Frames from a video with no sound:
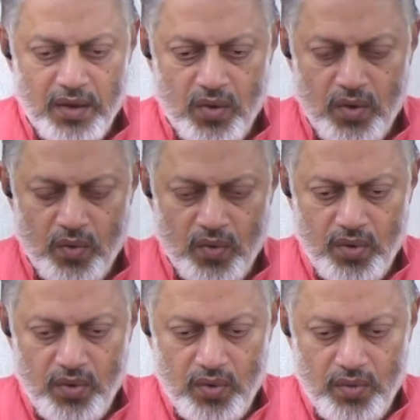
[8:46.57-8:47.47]
ஒரு ஒரு
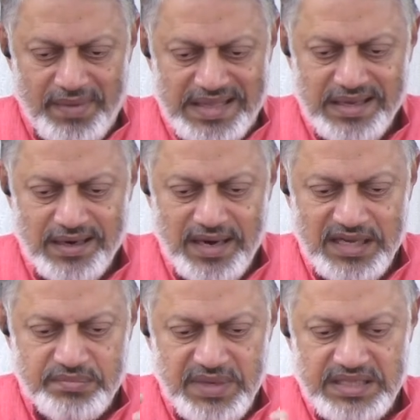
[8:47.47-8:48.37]

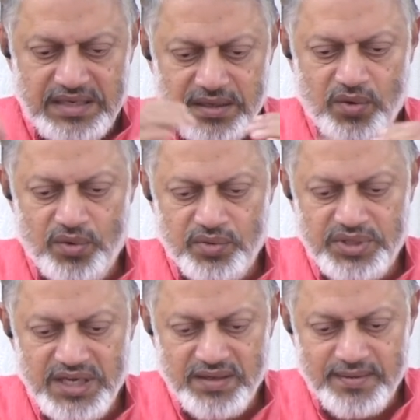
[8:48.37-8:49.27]
மெத்தட்லெஸ் மெத்தடு கொண்டு
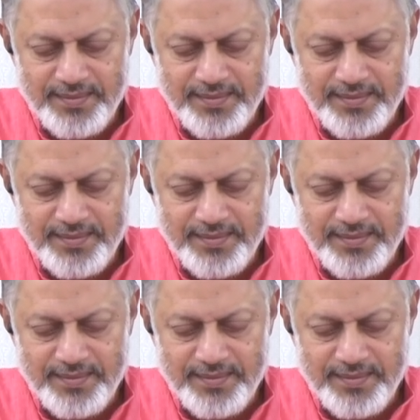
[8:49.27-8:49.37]
வந்துட்டேன்